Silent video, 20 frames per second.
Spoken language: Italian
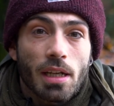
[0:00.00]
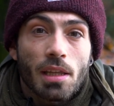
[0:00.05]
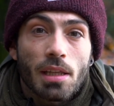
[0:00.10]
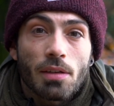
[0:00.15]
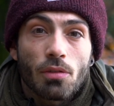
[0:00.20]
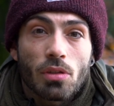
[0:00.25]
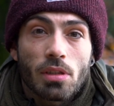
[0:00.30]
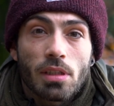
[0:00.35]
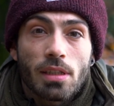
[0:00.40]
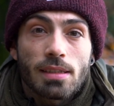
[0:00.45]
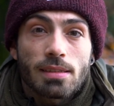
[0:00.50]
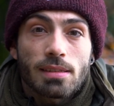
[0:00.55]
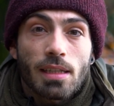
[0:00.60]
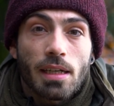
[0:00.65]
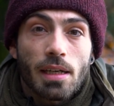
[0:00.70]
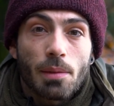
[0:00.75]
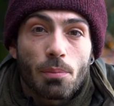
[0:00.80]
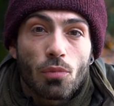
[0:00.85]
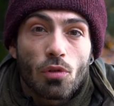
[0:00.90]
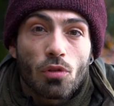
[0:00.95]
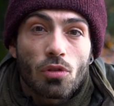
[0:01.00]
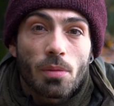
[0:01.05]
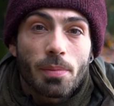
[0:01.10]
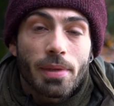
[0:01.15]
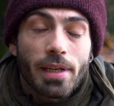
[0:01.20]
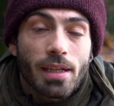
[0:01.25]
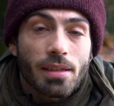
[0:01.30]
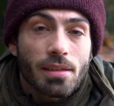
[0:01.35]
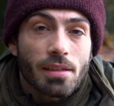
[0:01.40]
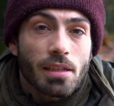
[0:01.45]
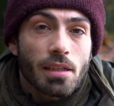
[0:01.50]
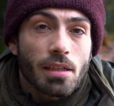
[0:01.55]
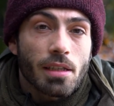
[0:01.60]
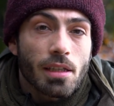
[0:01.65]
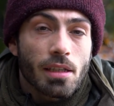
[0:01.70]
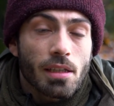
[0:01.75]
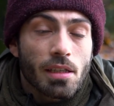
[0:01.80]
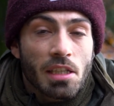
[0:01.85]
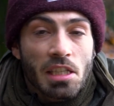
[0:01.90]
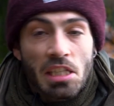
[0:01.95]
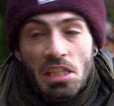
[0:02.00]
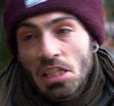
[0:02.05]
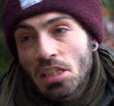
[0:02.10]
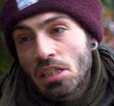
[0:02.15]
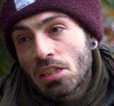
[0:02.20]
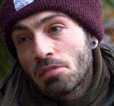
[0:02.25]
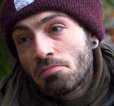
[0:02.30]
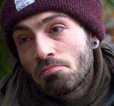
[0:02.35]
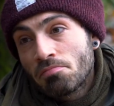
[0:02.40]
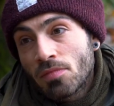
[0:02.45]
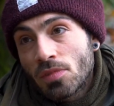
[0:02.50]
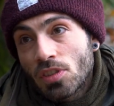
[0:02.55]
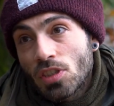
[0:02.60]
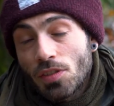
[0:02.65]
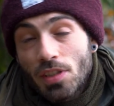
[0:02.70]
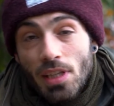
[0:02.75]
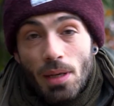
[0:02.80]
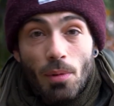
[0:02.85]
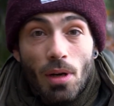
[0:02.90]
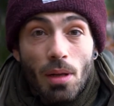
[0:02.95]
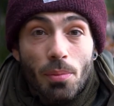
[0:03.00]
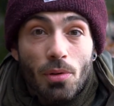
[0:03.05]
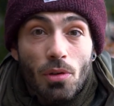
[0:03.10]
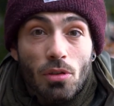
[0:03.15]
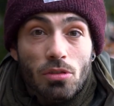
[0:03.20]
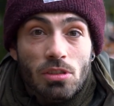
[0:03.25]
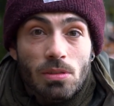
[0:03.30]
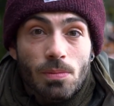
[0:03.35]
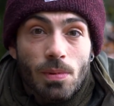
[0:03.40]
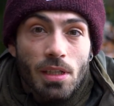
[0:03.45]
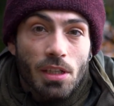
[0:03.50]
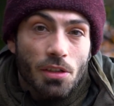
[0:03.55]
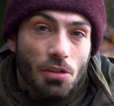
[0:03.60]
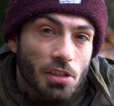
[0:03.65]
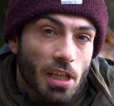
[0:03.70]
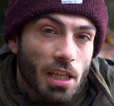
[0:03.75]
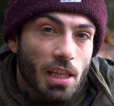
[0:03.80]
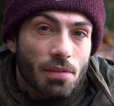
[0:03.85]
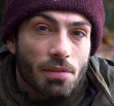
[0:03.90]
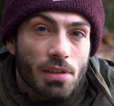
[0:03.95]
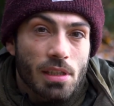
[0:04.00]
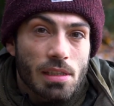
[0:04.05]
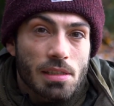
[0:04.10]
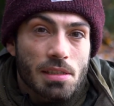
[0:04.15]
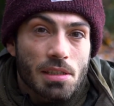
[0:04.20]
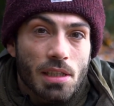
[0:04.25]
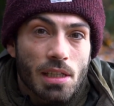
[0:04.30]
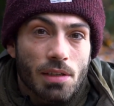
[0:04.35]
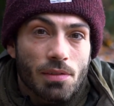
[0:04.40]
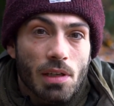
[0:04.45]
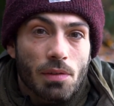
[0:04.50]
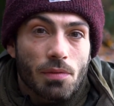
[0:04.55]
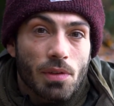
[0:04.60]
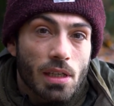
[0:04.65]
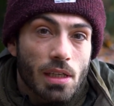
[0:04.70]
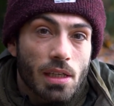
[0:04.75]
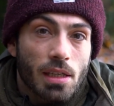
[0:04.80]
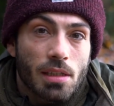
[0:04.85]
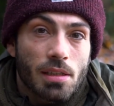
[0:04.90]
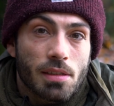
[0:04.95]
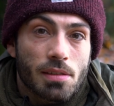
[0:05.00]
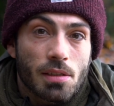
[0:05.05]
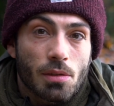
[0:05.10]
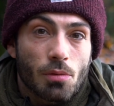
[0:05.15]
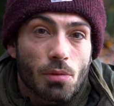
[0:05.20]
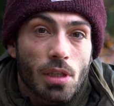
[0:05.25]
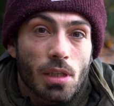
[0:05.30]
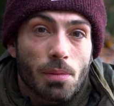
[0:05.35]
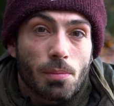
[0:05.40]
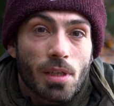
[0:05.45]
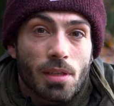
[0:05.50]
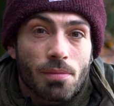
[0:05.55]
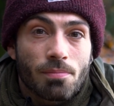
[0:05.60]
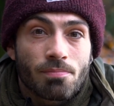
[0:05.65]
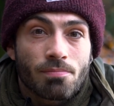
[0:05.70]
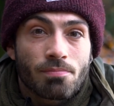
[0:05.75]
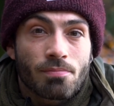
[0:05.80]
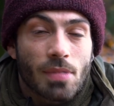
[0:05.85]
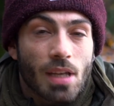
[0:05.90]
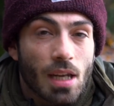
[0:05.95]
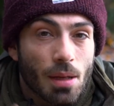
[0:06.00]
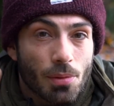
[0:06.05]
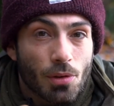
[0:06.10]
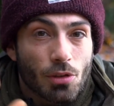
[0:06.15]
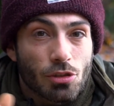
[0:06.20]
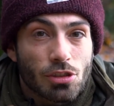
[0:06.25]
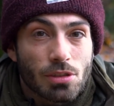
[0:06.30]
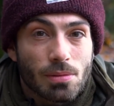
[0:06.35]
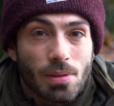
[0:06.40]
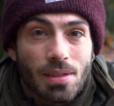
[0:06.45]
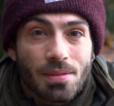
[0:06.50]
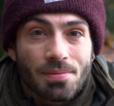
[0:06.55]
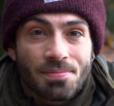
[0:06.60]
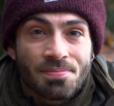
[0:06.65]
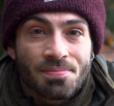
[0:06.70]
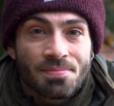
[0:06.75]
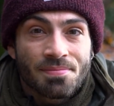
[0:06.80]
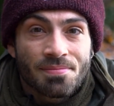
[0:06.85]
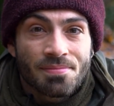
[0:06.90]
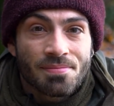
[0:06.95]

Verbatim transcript: alternativo di innescare appunto i pigattini. Ci vediamo alla prossima, ricordatevi di iscrivervi e di seguirmi. Alla prossima!